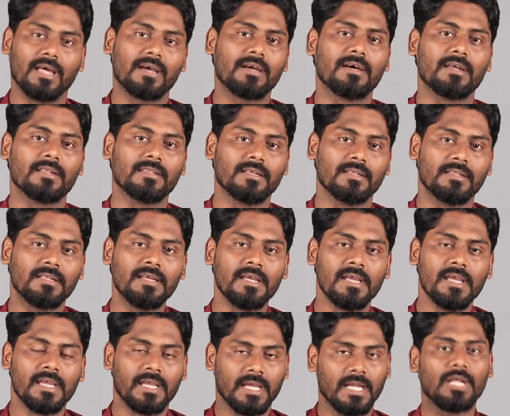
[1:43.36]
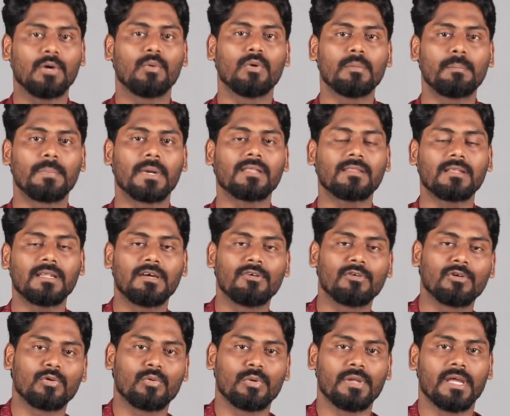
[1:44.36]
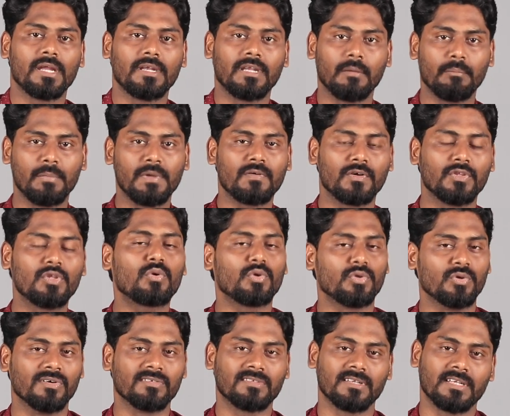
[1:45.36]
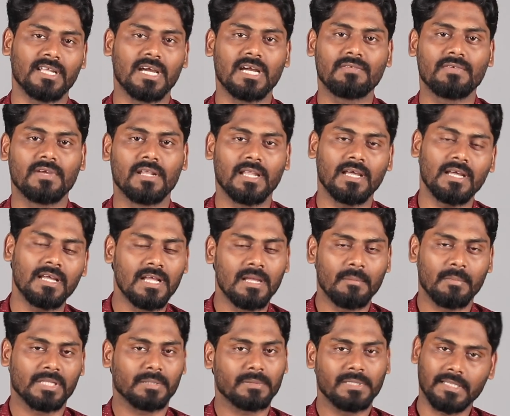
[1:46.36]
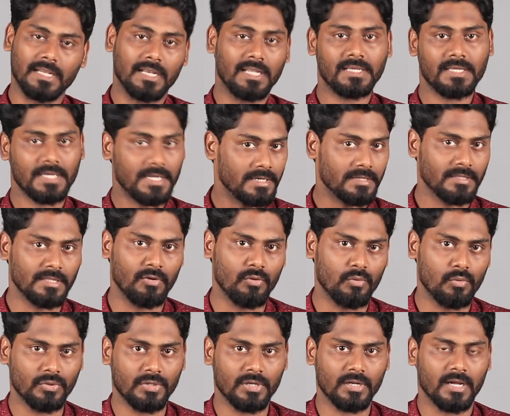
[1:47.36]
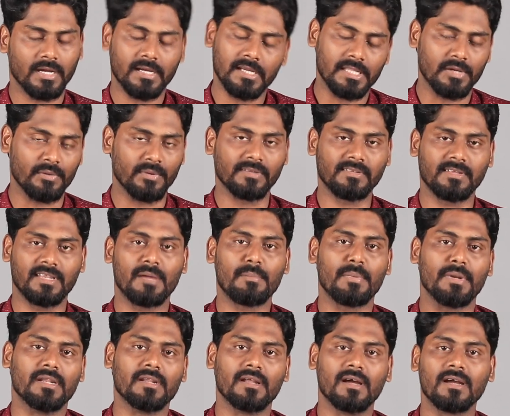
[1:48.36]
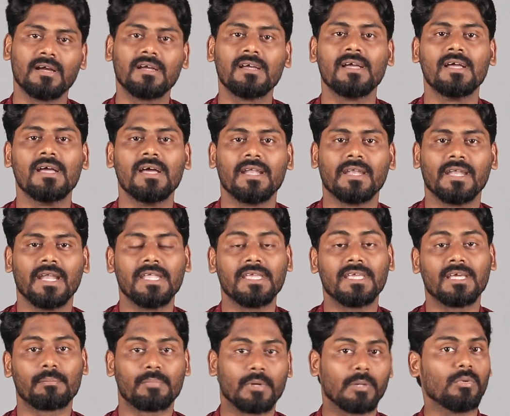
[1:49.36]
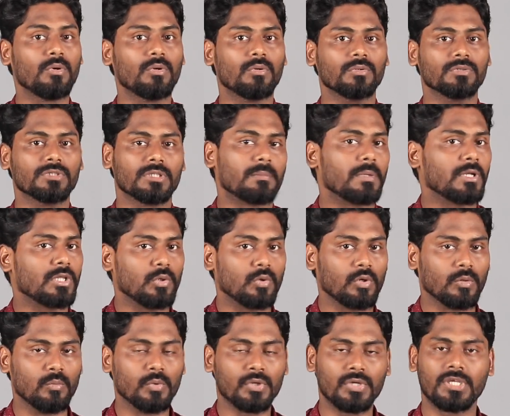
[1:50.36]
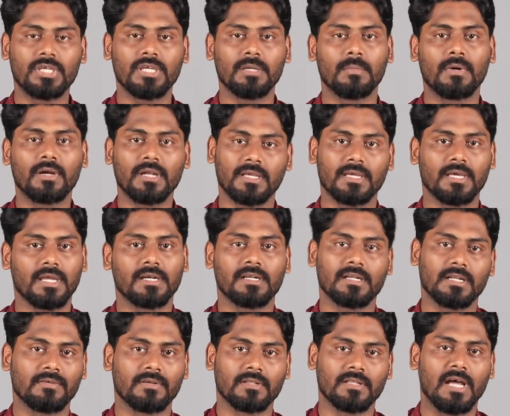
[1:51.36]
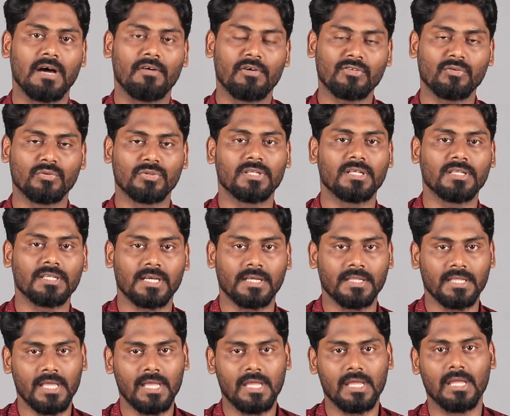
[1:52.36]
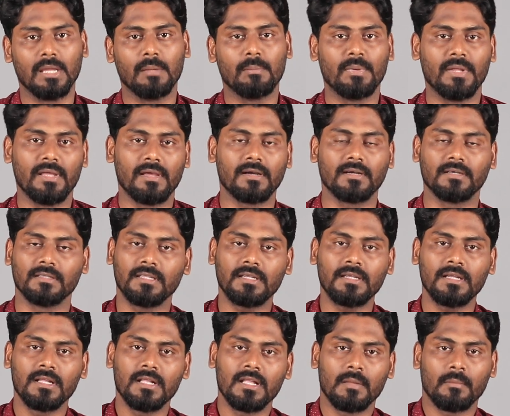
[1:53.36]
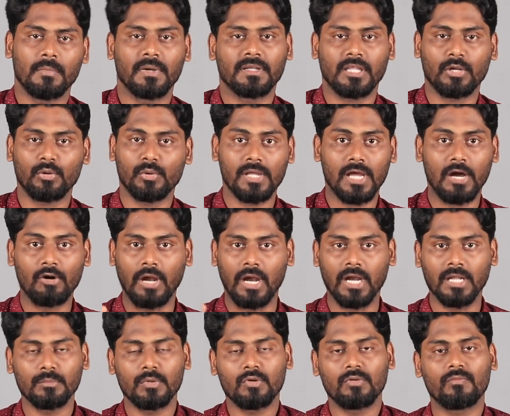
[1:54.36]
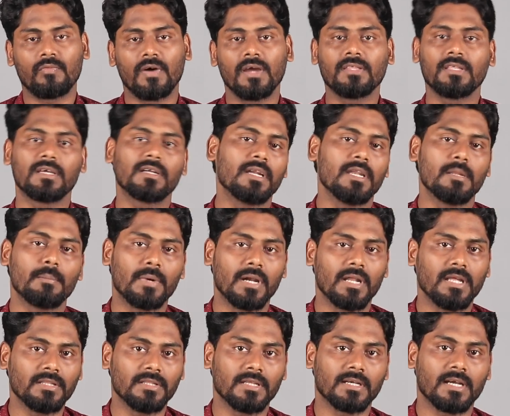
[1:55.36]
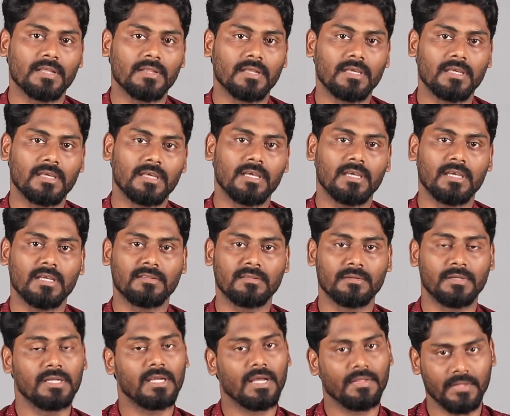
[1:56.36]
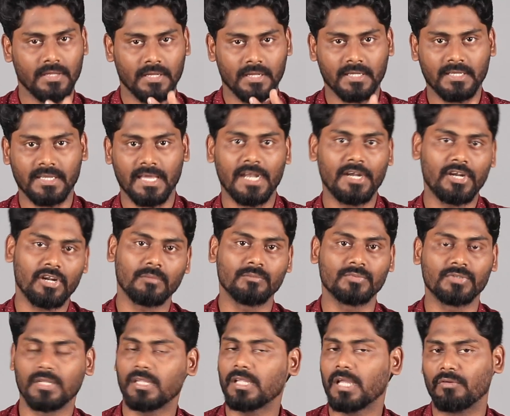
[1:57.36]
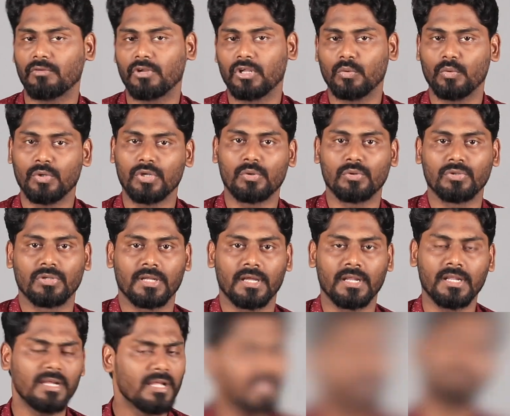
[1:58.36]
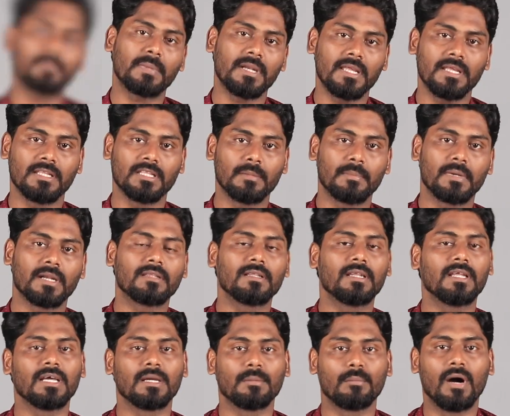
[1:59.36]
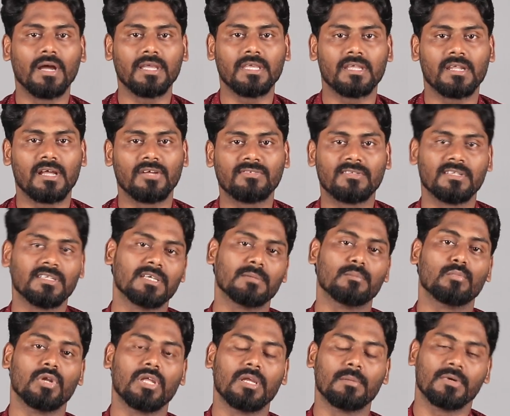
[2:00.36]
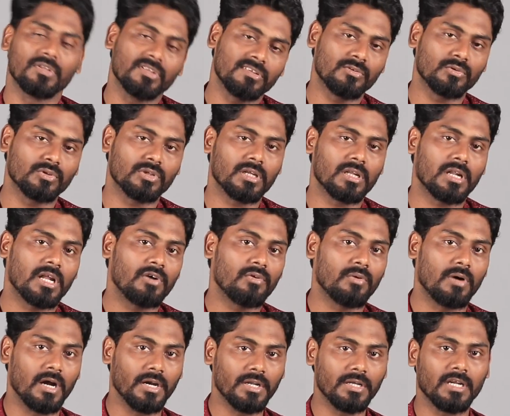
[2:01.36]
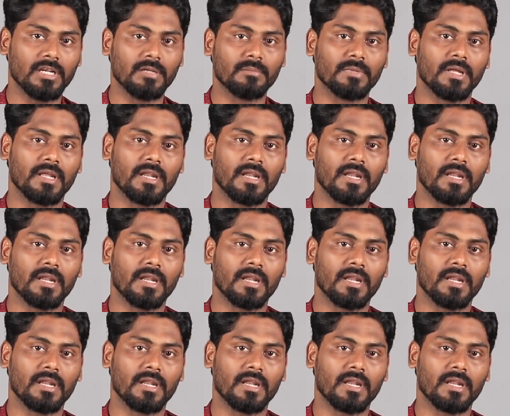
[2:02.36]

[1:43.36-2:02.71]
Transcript: அழகாக இருந்தது ஏன்னா ஒன்று படத்தில் அவங்களுக்குரிய டப்பிங் வந்து கொஞ்சம் செட் ஆகவே இல்லை மற்றபடி நல்ல கேரக்டர் தான் அவங்க கொடுத்துருக்காங்க அதை அவங்க சரியாக பண்ணியிருக்காங்க நடிகர் பிரபு இந்த படத்தில் ஒரு முக்கியமான கேரக்டர் அவர் தான் அவர் சுற்றி தான் அந்த கதையே இப்படியே ஆகுது பட் தன்னுடைய அனுபவம் வாய்ந்த நடிப்பாளர் இந்த கதைக்கு சரி அந்த கேரக்டருக்கும் சரி அவர் உயிர் கொடுத்துருக்காரு மற்றபடி இந்த படத்தில் பாக்யராஜ் சிங்கம்புலி மதுசூதன ராவ் ஆடுகளம்